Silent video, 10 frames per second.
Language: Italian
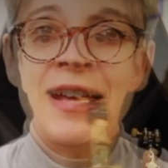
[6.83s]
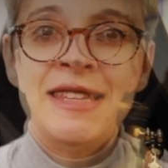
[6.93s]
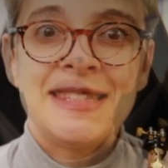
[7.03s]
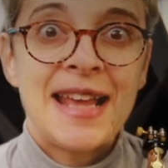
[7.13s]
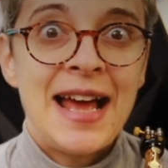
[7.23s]

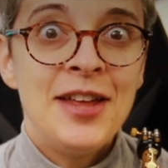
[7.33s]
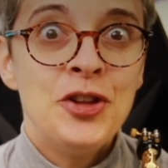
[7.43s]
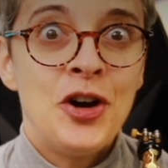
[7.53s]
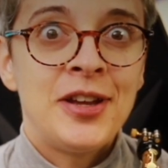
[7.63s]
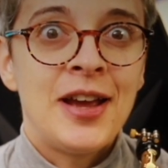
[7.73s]
Scala
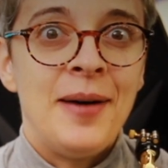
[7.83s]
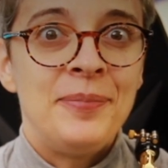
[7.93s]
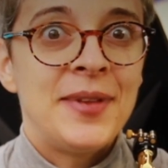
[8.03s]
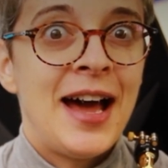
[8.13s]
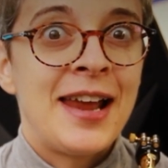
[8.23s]

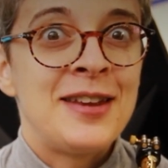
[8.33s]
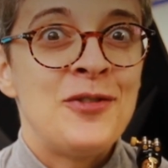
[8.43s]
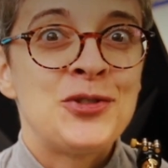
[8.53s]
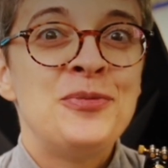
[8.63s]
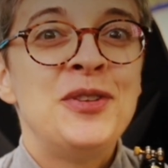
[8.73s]
dorica.
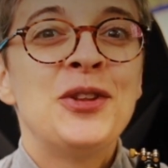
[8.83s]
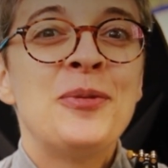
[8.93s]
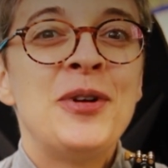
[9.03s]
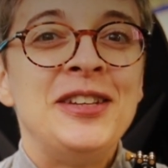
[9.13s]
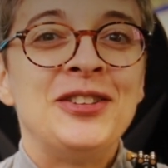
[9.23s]
Arrivo subito
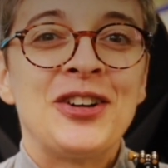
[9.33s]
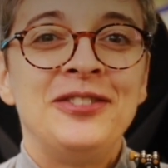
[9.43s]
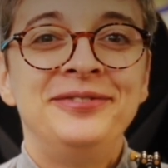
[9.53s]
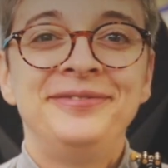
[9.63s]
dopo l'intro.